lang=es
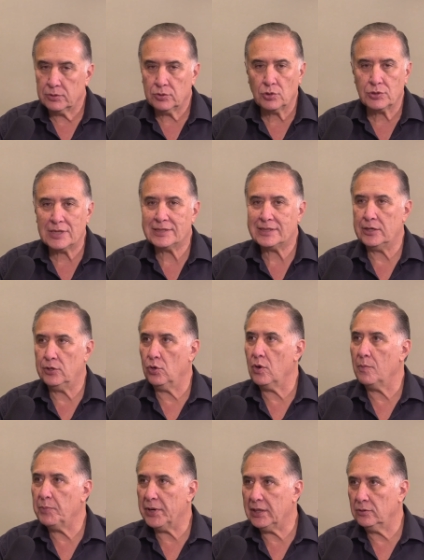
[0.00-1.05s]
entonces si no lo
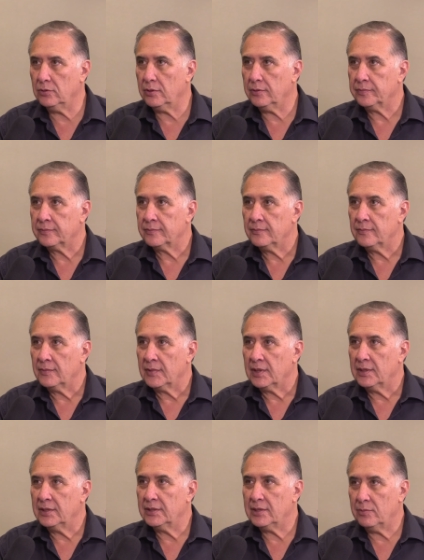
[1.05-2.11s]
aprendo,
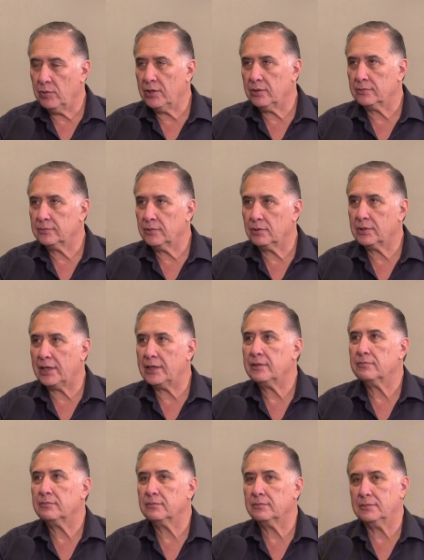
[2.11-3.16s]
dicen, bueno, ok,
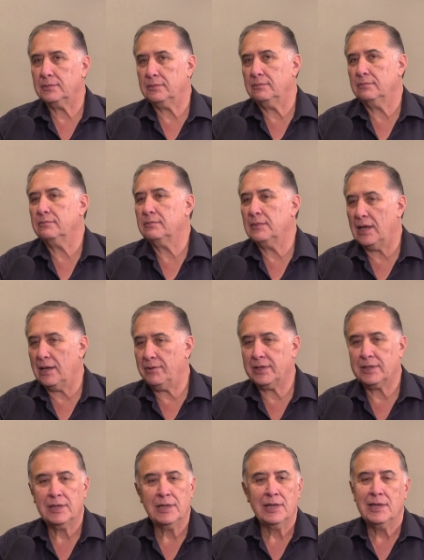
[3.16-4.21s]
a
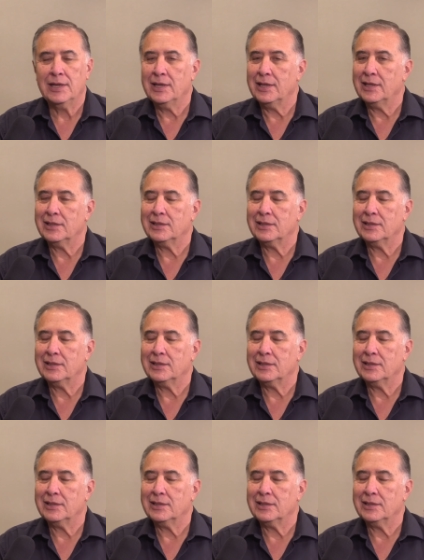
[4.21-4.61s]
ver,